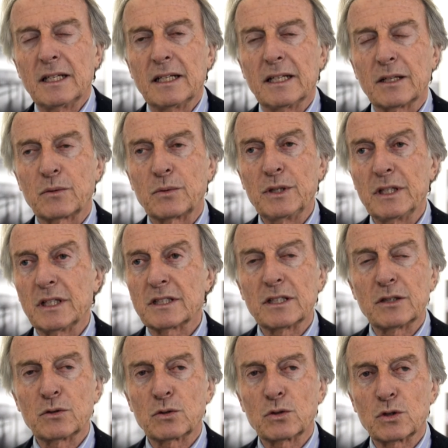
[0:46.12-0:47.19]
e quindi
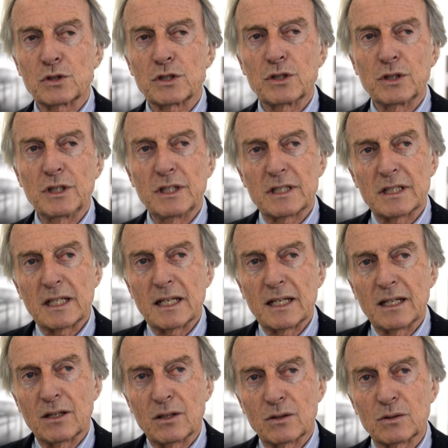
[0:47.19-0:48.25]
essendo un
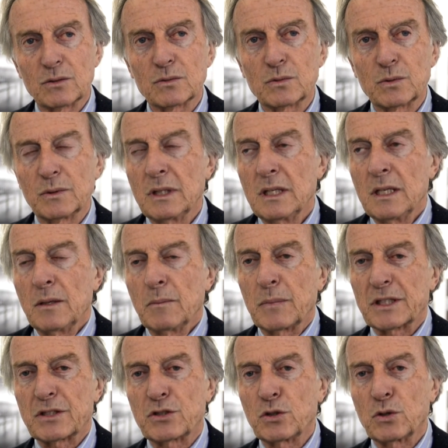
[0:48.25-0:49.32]
collezionista ho
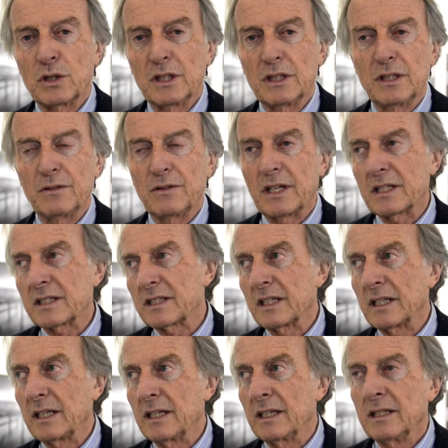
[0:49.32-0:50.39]
passione in
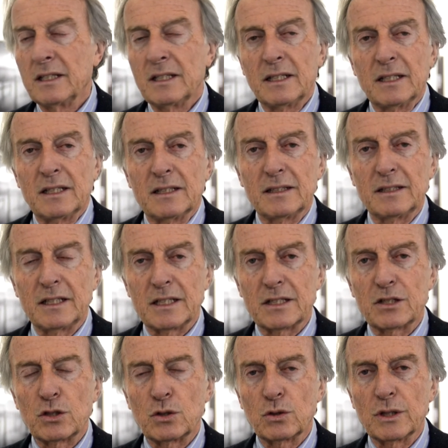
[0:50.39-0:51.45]
diverse
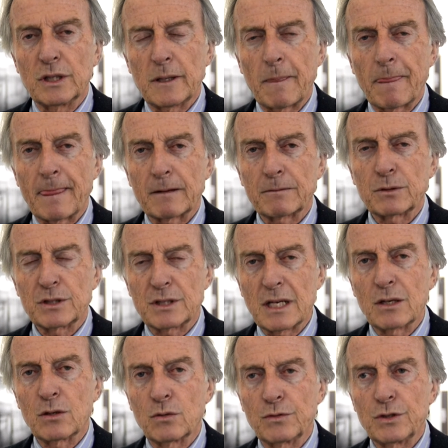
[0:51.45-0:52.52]
direzioni.
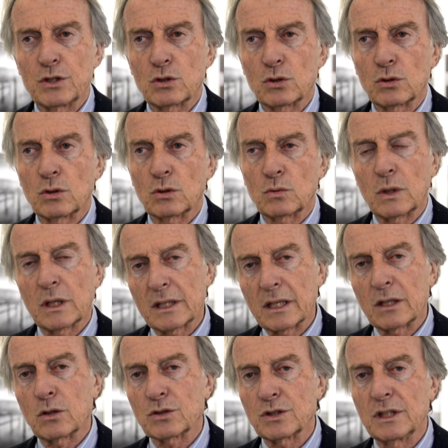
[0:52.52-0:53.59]
Quest'anno ho visto qualche
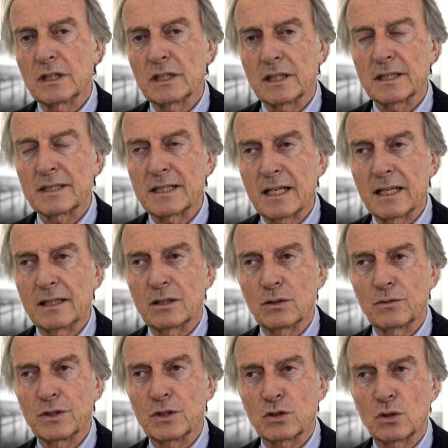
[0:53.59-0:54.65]
cosa interessante, ho
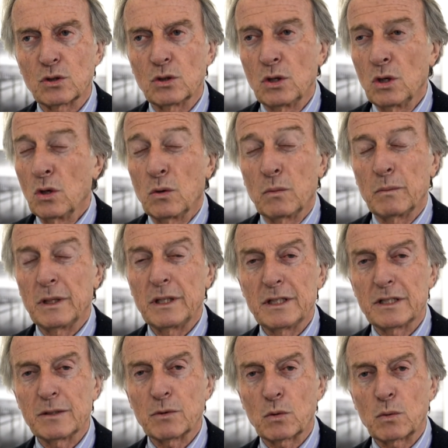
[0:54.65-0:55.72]
visto un
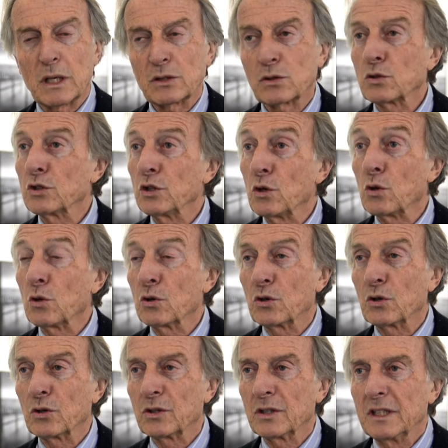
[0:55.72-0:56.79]
bellissimo quadro di
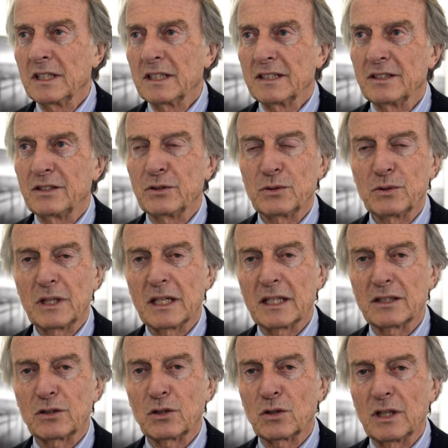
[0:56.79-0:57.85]
Longo di una
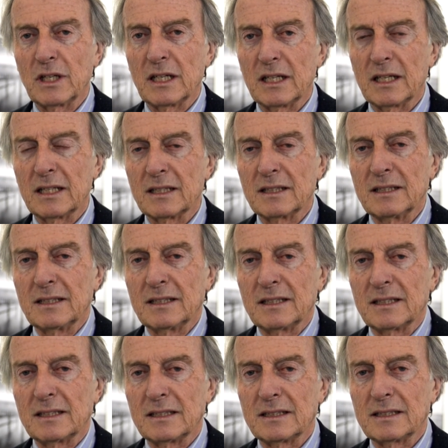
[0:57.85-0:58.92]
donna
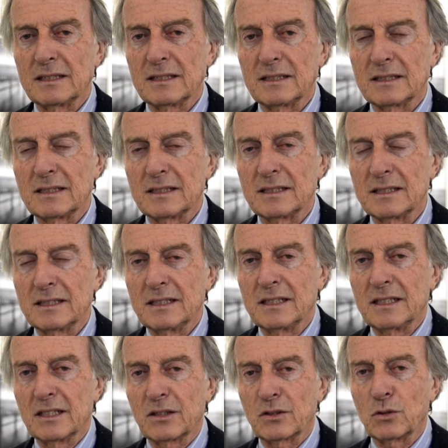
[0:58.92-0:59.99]
eh,
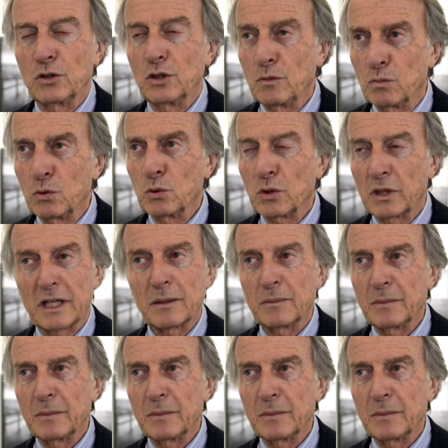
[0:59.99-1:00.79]
con il burka